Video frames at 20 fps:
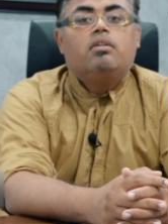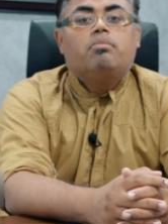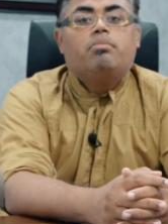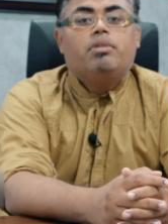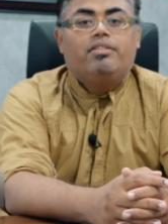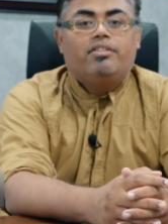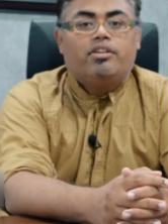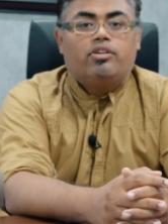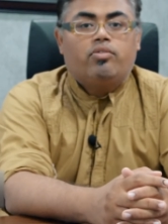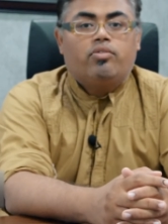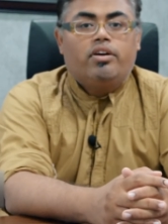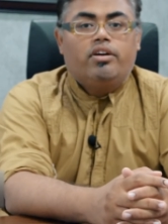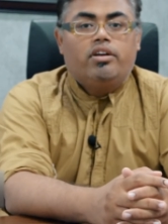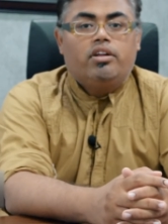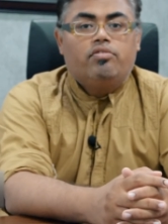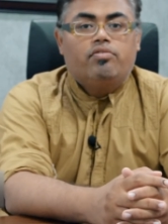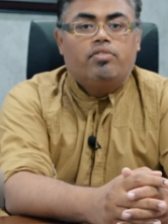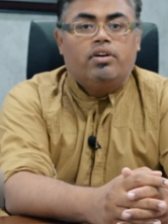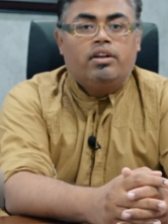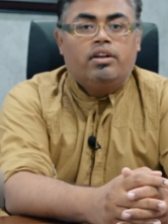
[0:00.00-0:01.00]
प्रीसिंग
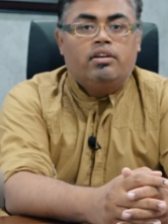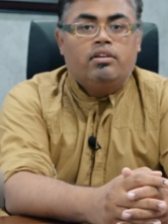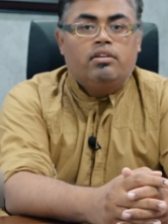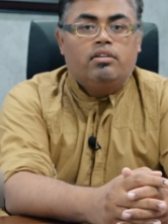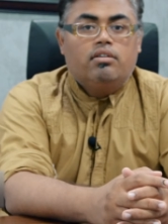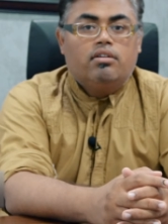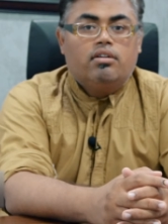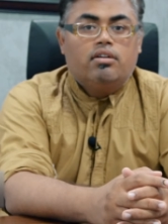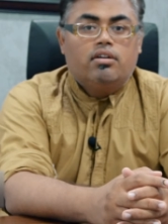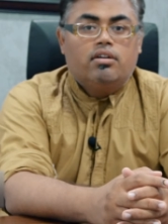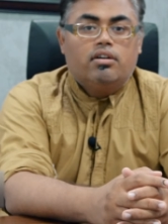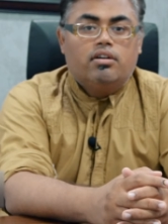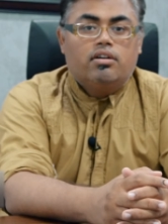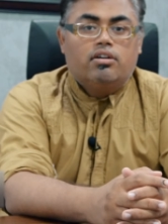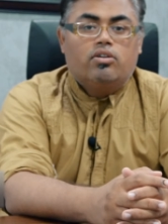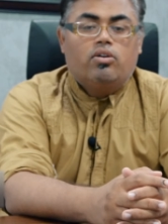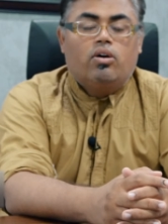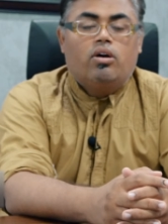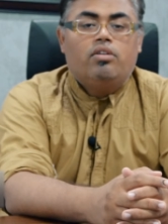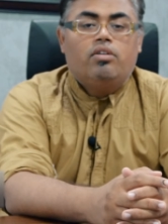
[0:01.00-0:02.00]

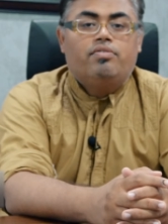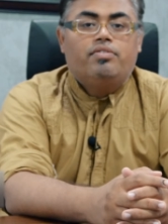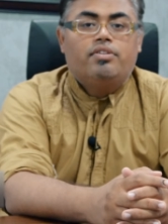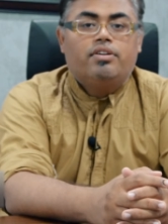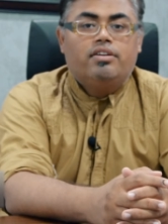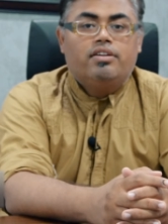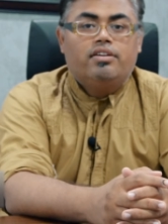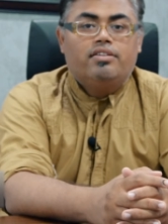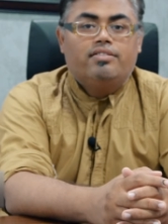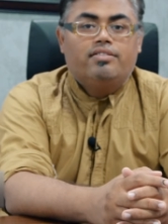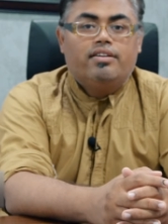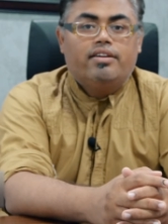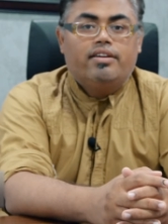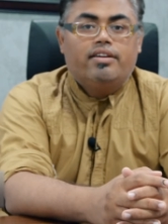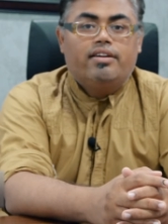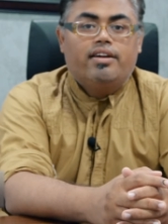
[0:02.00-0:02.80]
21 गोल्फ सिटी से